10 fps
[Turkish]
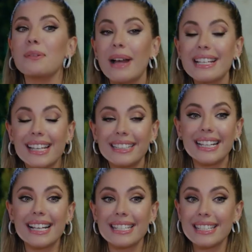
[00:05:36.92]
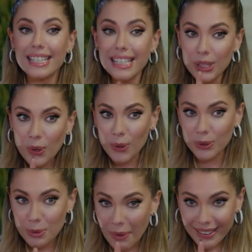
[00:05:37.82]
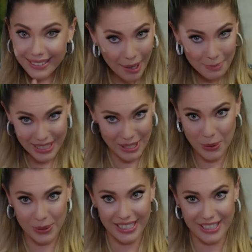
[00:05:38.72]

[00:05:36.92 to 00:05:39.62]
Ay ben zaten sizi ilk gördüğüm andan beri çok